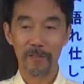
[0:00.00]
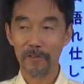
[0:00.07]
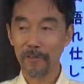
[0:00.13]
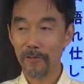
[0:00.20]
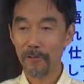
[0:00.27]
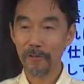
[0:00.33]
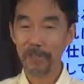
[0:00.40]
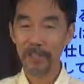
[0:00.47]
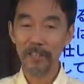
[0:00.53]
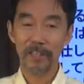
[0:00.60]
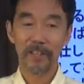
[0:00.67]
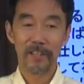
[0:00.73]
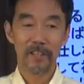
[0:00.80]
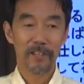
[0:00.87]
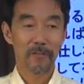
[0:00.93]
ここ
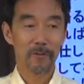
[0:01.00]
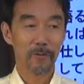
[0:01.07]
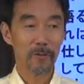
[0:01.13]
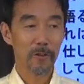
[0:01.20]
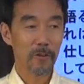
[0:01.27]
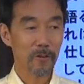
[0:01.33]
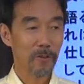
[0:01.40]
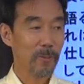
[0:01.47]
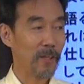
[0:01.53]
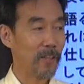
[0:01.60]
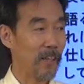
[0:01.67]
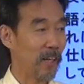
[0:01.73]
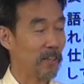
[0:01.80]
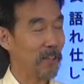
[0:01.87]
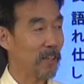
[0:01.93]
に心を込
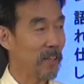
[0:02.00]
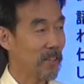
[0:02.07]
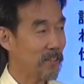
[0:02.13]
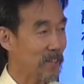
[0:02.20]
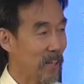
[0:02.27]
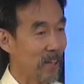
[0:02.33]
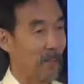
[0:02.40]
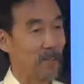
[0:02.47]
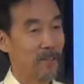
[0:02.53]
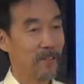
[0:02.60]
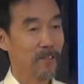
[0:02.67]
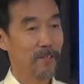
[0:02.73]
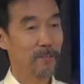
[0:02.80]
めてやってきなさい